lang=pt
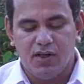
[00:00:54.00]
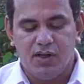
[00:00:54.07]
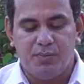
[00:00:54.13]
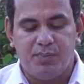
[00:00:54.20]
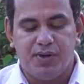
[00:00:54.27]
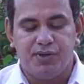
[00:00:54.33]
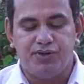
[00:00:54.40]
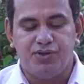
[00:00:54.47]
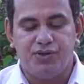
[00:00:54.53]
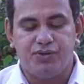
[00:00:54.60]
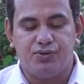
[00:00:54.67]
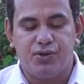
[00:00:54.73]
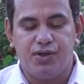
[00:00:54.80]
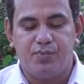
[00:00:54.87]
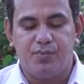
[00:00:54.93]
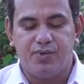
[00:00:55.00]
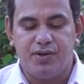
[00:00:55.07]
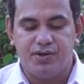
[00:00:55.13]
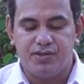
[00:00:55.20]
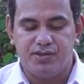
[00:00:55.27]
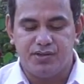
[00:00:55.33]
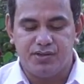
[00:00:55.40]
E pedindo-lhe
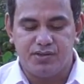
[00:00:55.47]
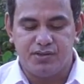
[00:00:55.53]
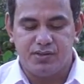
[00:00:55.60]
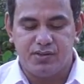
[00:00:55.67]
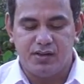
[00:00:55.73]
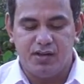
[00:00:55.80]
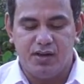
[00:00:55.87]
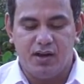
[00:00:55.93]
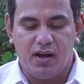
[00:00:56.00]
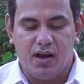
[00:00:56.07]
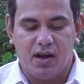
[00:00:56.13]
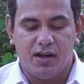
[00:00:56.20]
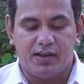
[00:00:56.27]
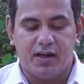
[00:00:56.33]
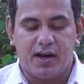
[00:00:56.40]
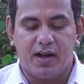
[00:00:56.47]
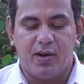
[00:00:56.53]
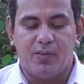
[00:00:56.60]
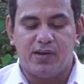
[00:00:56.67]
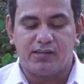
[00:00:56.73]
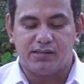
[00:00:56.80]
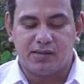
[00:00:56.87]
peixe, lhe dará
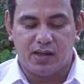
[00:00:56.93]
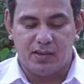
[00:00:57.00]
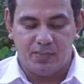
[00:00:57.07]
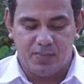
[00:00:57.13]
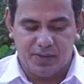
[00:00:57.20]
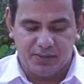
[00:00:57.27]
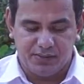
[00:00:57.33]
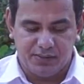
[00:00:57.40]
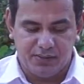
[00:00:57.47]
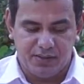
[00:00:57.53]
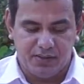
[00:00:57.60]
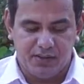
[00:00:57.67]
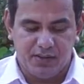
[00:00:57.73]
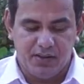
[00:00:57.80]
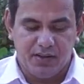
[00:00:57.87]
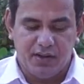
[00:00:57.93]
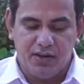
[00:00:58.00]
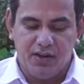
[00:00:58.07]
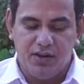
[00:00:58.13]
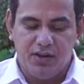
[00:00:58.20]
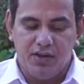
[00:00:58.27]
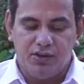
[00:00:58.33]
uma serpente?
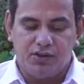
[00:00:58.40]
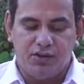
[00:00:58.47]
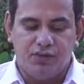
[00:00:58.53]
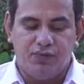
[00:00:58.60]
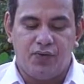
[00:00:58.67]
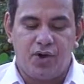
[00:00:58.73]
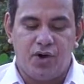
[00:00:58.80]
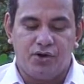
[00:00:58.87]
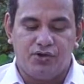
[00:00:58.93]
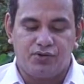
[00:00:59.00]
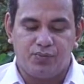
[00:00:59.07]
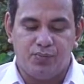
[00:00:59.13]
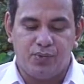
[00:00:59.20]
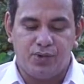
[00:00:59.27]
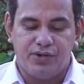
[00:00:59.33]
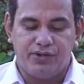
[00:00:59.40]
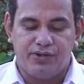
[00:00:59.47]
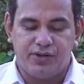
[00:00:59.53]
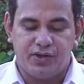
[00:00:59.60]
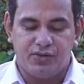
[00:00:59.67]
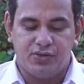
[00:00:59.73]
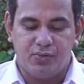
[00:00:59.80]
Se vós, pois,
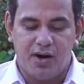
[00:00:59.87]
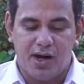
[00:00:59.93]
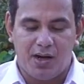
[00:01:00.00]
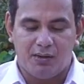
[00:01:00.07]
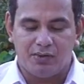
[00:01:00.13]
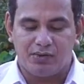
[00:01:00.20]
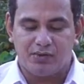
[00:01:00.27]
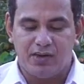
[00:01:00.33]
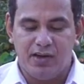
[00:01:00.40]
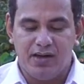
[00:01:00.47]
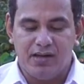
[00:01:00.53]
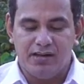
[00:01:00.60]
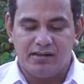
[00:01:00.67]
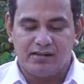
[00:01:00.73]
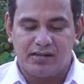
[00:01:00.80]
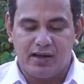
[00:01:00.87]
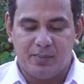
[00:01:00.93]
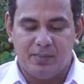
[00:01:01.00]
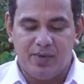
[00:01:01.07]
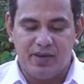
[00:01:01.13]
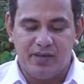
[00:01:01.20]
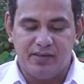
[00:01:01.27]
sendo maus,
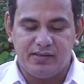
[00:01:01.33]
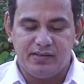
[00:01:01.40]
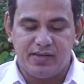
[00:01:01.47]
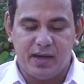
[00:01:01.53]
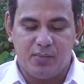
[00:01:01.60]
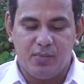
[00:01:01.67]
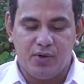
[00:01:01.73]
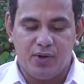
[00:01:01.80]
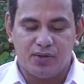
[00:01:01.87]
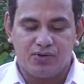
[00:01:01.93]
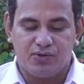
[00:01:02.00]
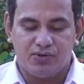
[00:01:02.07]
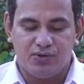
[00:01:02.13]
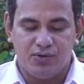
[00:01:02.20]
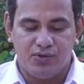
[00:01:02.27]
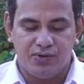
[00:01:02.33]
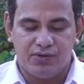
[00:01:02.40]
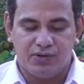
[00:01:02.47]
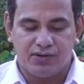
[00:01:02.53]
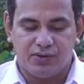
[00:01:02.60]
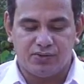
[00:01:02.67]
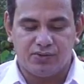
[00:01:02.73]
Sabeis dar boas
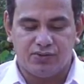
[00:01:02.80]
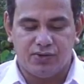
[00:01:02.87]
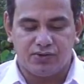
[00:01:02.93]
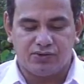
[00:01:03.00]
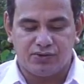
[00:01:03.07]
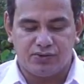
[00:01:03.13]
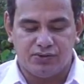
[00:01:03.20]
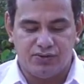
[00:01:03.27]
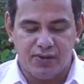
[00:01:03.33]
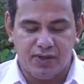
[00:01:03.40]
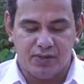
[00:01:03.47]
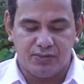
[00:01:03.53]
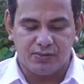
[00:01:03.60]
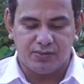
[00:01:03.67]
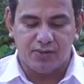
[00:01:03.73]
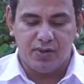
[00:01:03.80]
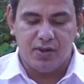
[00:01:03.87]
coisas aos vossos filhos,